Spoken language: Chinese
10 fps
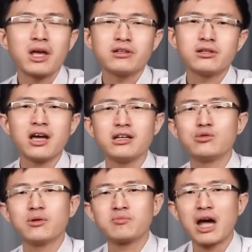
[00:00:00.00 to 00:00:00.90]
但是他也
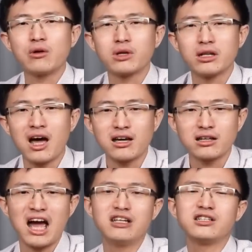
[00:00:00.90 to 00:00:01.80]
希望大陆给他一
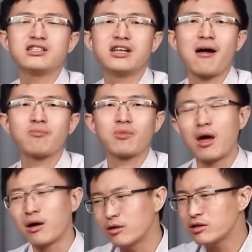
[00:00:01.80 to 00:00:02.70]
个台阶下，
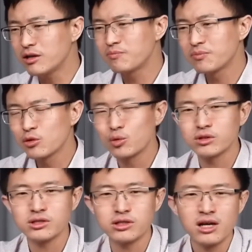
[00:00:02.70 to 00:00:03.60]
好好的，
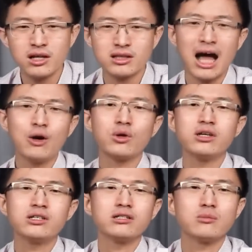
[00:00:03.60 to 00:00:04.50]
或者是拿
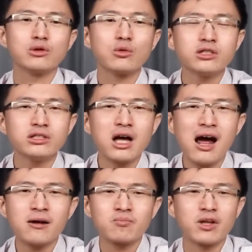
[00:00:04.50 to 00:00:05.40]
回一些什么东西
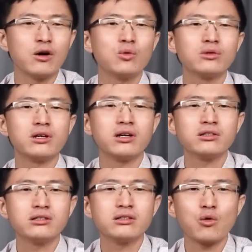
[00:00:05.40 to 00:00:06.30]
啊，好，或者呢
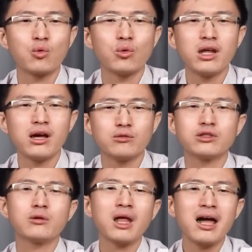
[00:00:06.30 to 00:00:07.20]
是到国内好
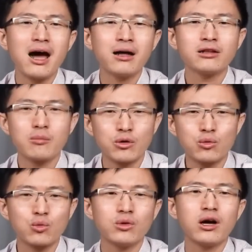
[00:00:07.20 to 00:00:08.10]
交代啊，到美
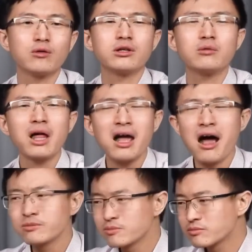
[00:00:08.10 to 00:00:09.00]
国国内好交代
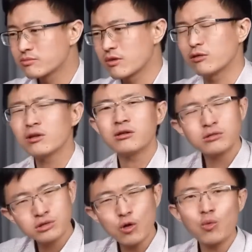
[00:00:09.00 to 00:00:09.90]
啊，反正
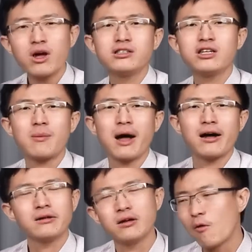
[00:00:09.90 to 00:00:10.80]
就交换一下
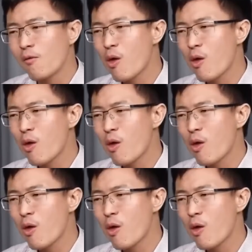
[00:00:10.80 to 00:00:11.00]
嘛，好，